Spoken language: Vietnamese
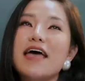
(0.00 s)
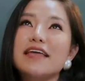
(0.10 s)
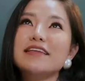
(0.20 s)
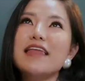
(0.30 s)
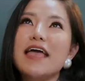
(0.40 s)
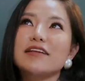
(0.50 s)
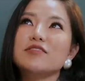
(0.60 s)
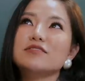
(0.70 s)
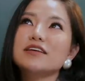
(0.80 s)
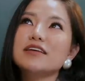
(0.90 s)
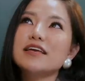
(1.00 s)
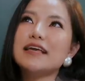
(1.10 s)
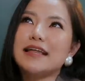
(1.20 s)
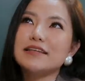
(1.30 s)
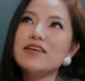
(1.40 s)
để đạt được tới cái
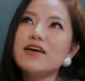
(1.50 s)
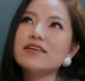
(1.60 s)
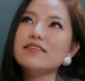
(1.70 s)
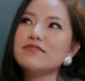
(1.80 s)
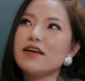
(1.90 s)
cảnh giới như